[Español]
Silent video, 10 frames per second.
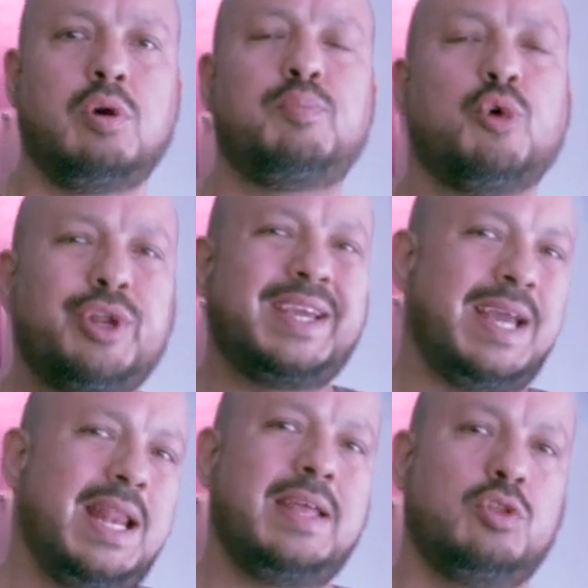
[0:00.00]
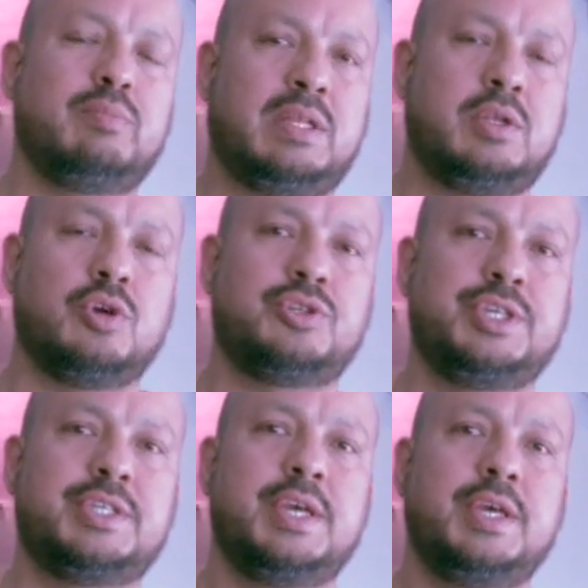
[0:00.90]
o por qué la
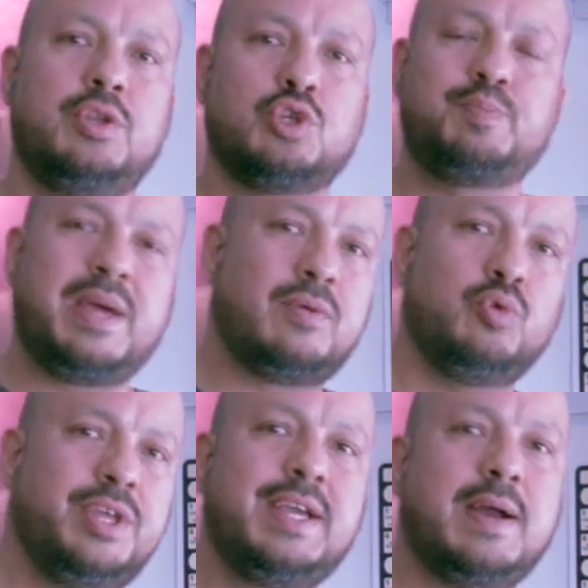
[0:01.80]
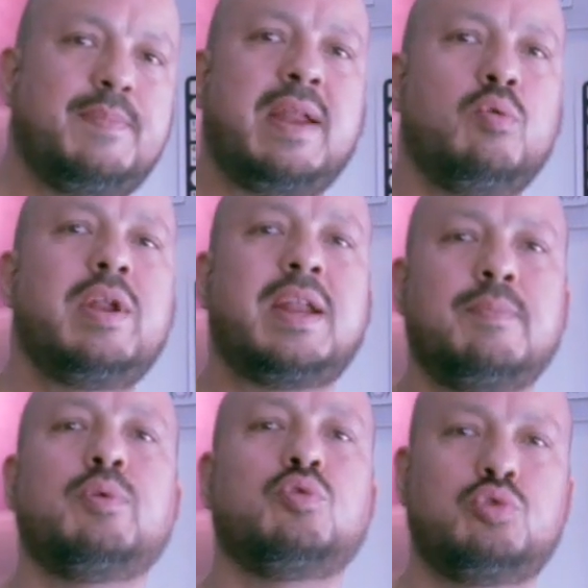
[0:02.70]
endometriosis nos perjudica para una
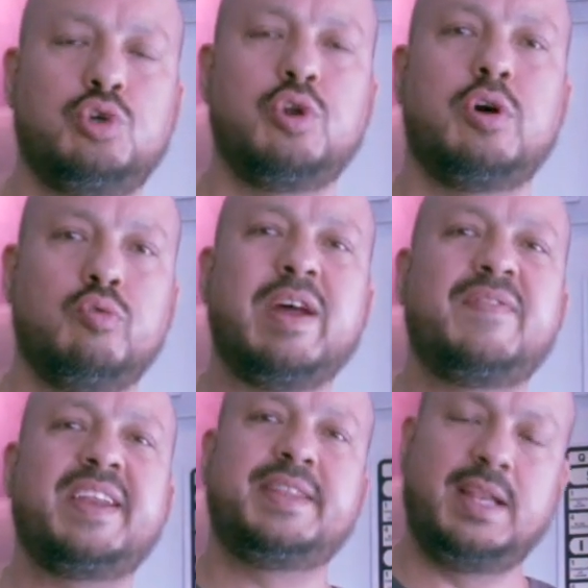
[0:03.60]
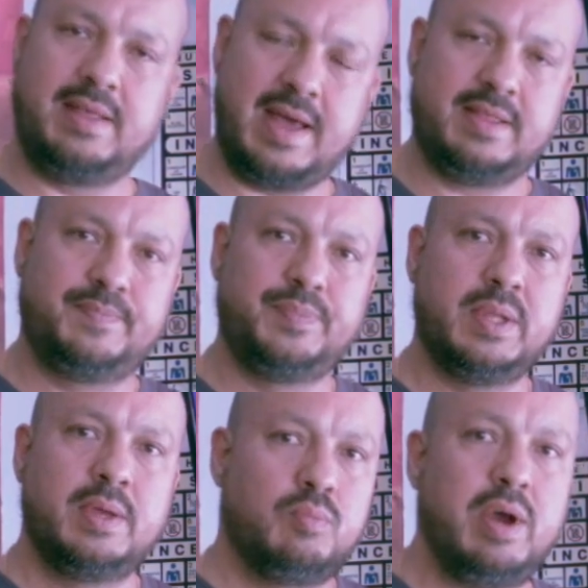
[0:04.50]
reproducción o una fertilidad?
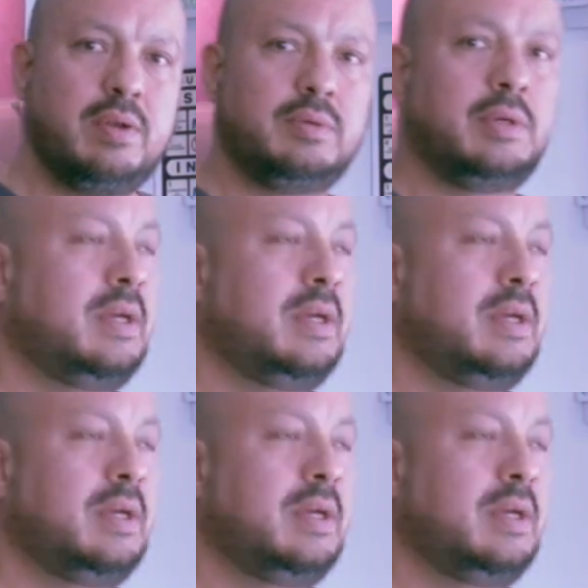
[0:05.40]
Bueno,